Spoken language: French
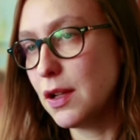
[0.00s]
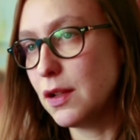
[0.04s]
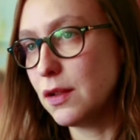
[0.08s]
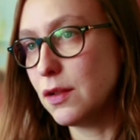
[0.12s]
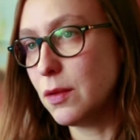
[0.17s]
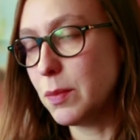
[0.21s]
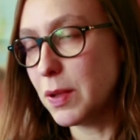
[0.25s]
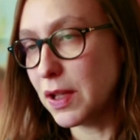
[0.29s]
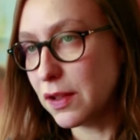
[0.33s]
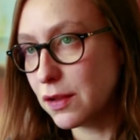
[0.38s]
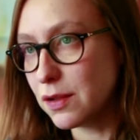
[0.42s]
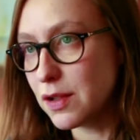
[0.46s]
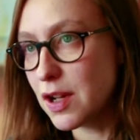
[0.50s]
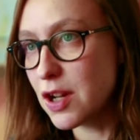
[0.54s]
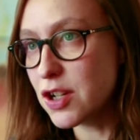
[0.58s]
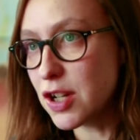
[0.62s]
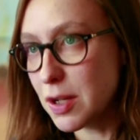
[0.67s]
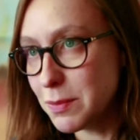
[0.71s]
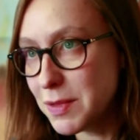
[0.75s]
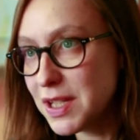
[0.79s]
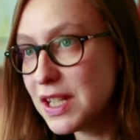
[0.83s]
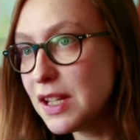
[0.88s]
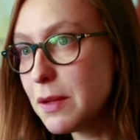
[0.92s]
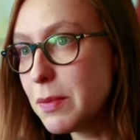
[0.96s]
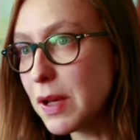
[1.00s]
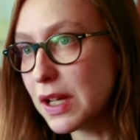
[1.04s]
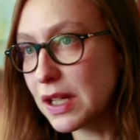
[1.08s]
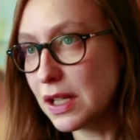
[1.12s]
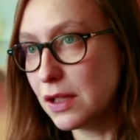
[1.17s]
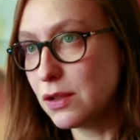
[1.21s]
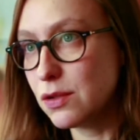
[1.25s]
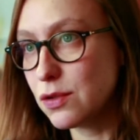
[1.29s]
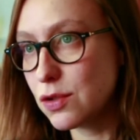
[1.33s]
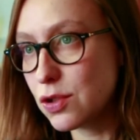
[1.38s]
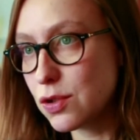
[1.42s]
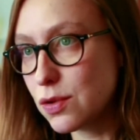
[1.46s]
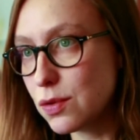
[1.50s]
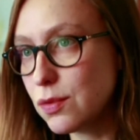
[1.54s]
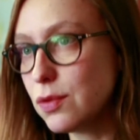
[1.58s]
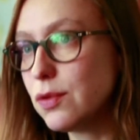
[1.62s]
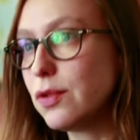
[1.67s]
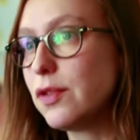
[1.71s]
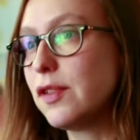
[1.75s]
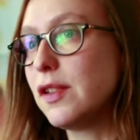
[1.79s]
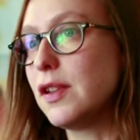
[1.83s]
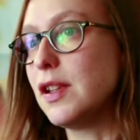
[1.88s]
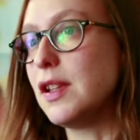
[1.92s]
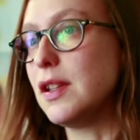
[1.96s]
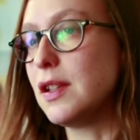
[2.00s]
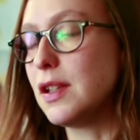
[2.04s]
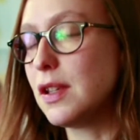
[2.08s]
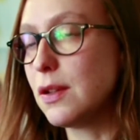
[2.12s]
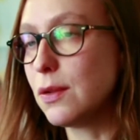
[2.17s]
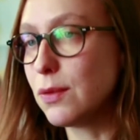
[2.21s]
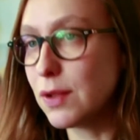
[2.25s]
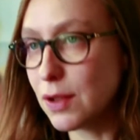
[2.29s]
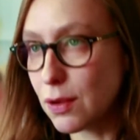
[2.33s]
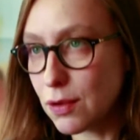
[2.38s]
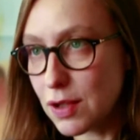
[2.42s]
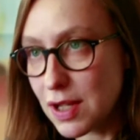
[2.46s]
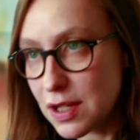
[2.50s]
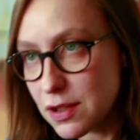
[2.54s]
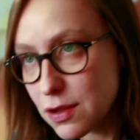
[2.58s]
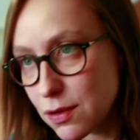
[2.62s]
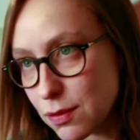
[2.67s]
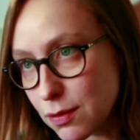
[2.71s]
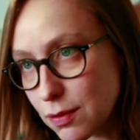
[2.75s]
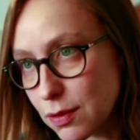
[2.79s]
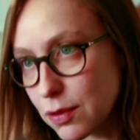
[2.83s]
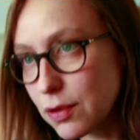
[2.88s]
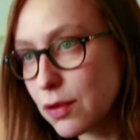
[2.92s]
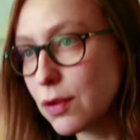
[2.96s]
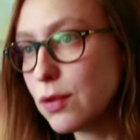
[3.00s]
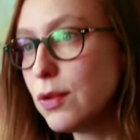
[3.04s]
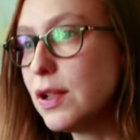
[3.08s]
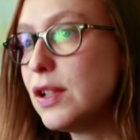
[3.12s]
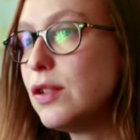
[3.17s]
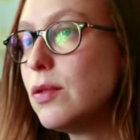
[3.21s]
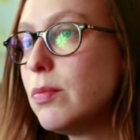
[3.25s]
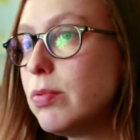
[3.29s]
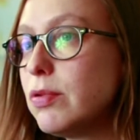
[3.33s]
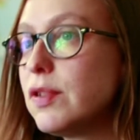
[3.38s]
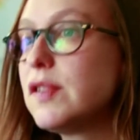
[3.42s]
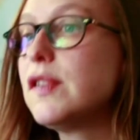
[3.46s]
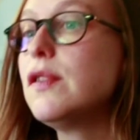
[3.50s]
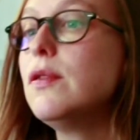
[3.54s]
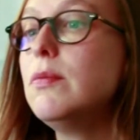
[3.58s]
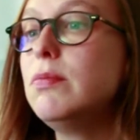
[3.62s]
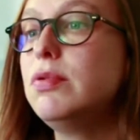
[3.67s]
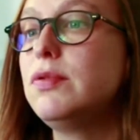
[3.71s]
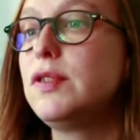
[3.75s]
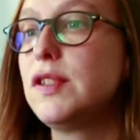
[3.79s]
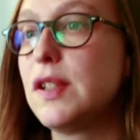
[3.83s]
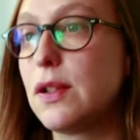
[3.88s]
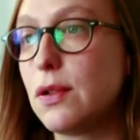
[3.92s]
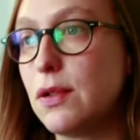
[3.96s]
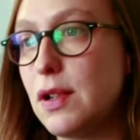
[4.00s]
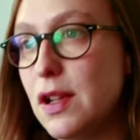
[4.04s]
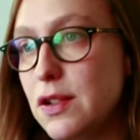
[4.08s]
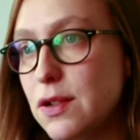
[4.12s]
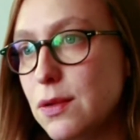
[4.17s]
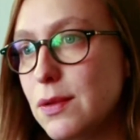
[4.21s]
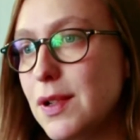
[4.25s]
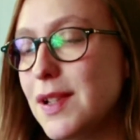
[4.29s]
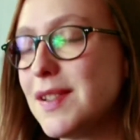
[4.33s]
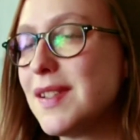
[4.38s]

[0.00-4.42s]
de personnages habités par quelque chose et qui ont des relations entre eux et de pousser au bout ces relations-là.